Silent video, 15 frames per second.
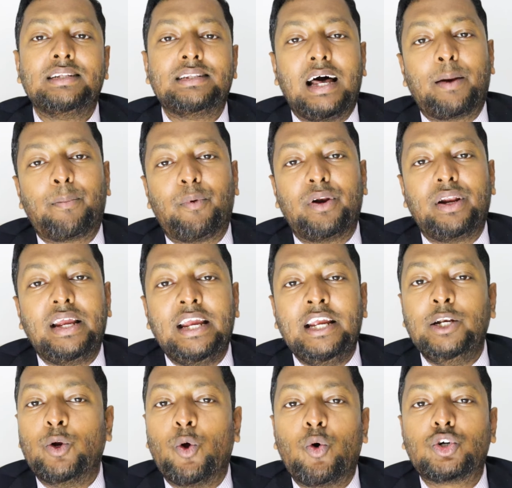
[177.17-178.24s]
তারপরে
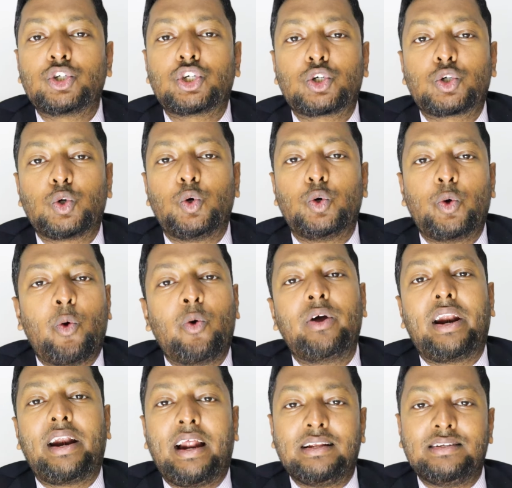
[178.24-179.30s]
এই নষ্ট
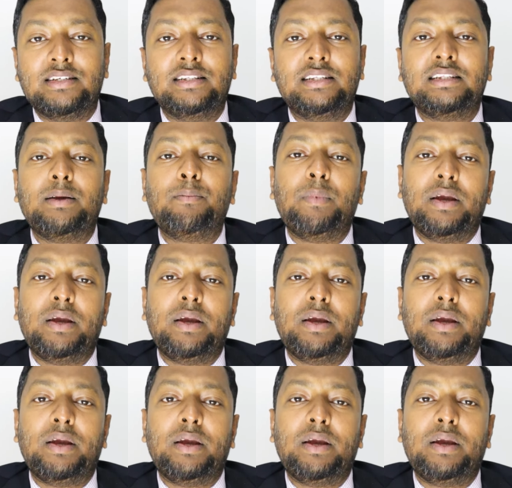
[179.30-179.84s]
নোংরা রাজনীতিতে